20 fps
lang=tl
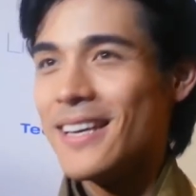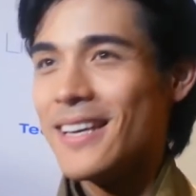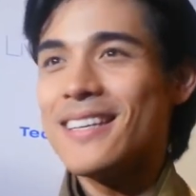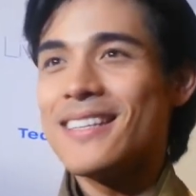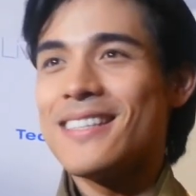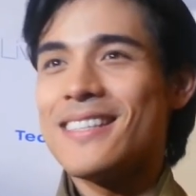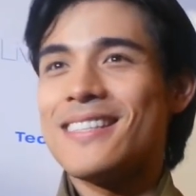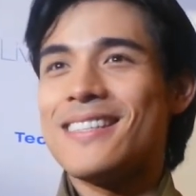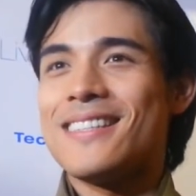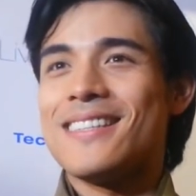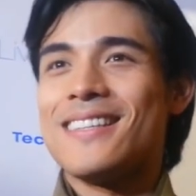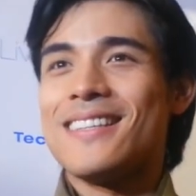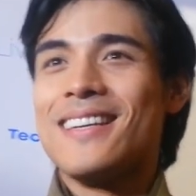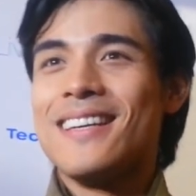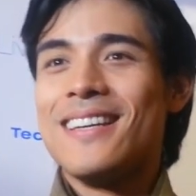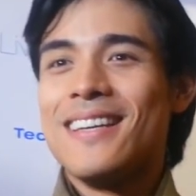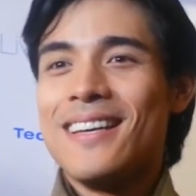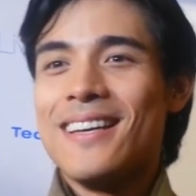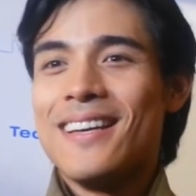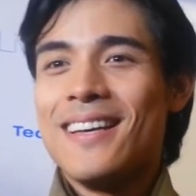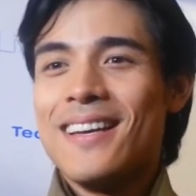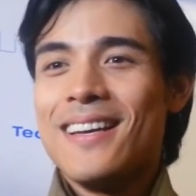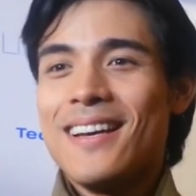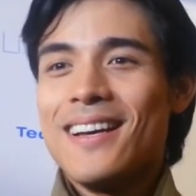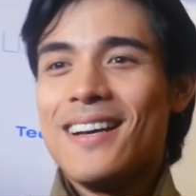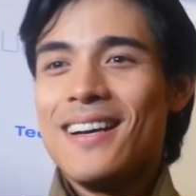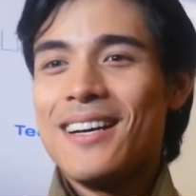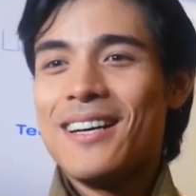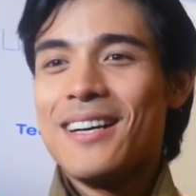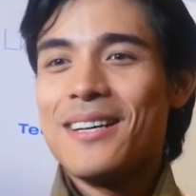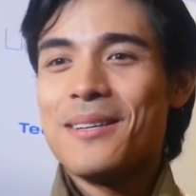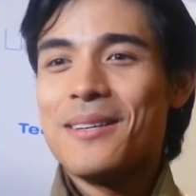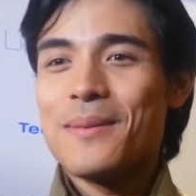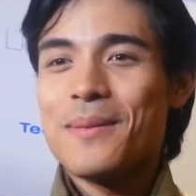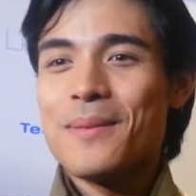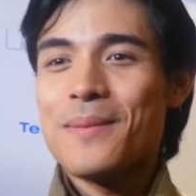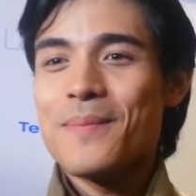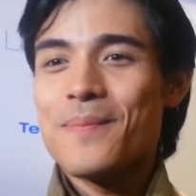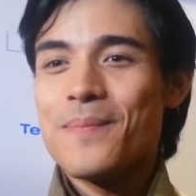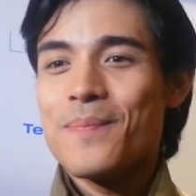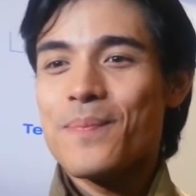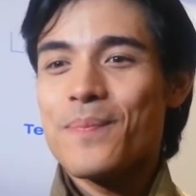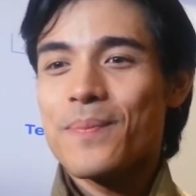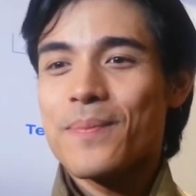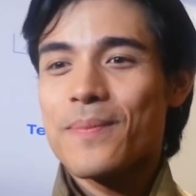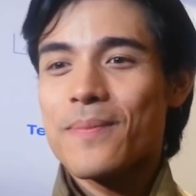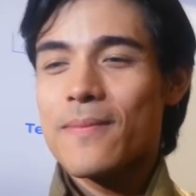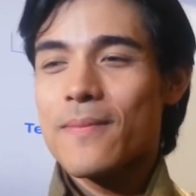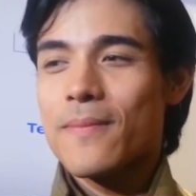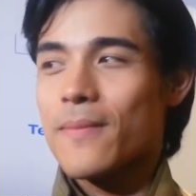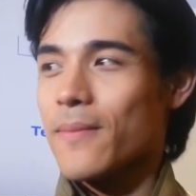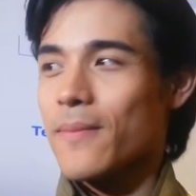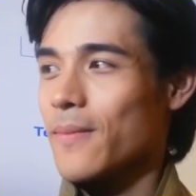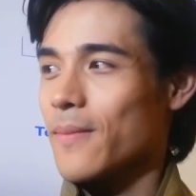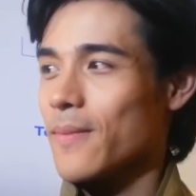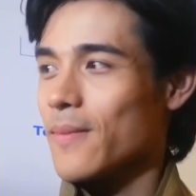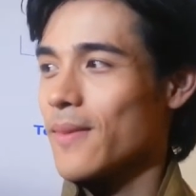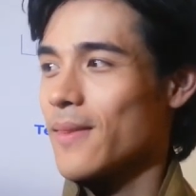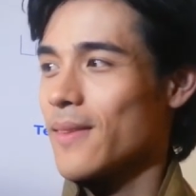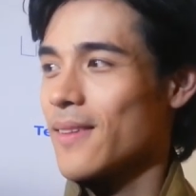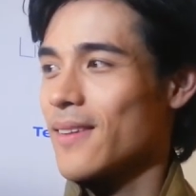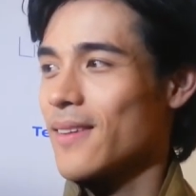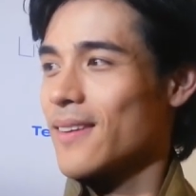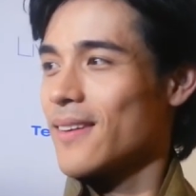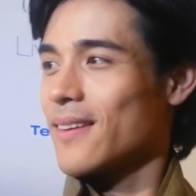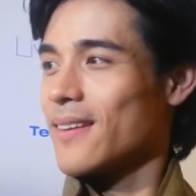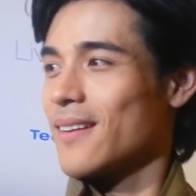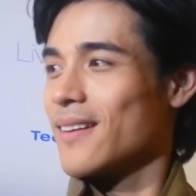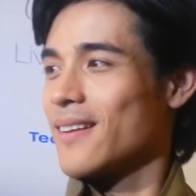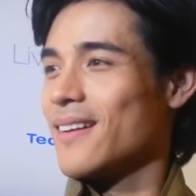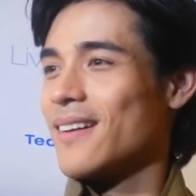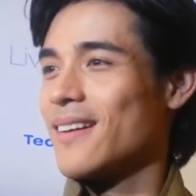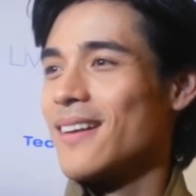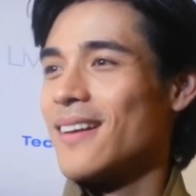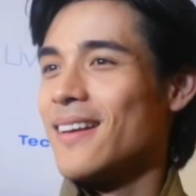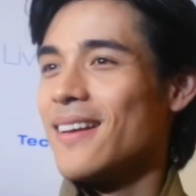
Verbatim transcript: Yes. Oo. uh, How do you feel na ano, talagang ngayon may book 2 na?